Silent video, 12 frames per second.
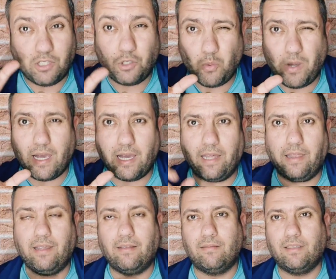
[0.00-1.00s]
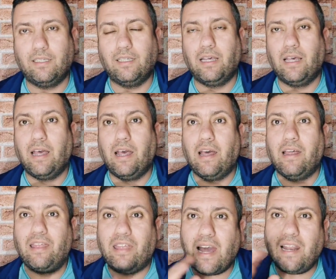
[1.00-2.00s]
شوية هذه
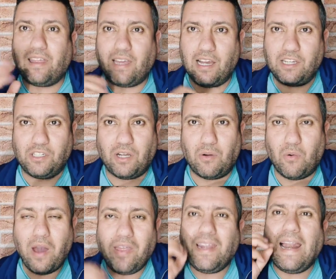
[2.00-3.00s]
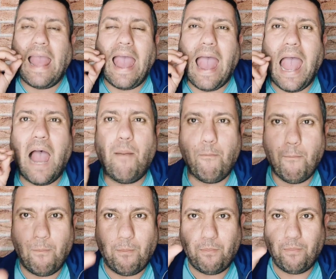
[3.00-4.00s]
ثالث حاجة وهذه
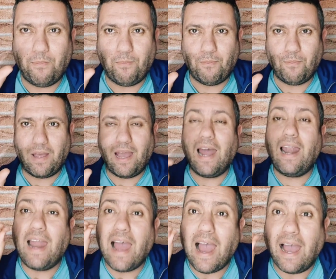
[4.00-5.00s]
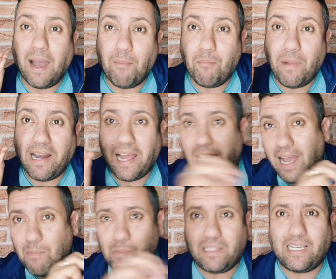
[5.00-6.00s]
الأهم الاهم
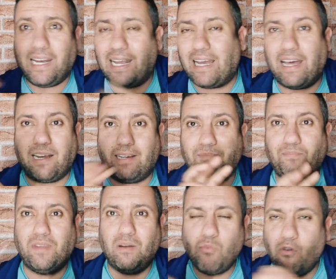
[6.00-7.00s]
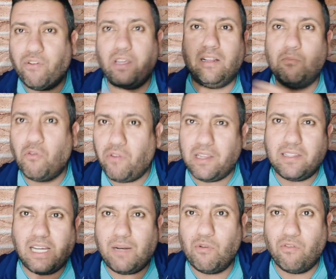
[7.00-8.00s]
الاهم نتاع الاخر المفيد المفيد
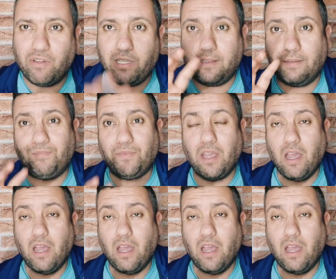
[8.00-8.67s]
نتاع المفيد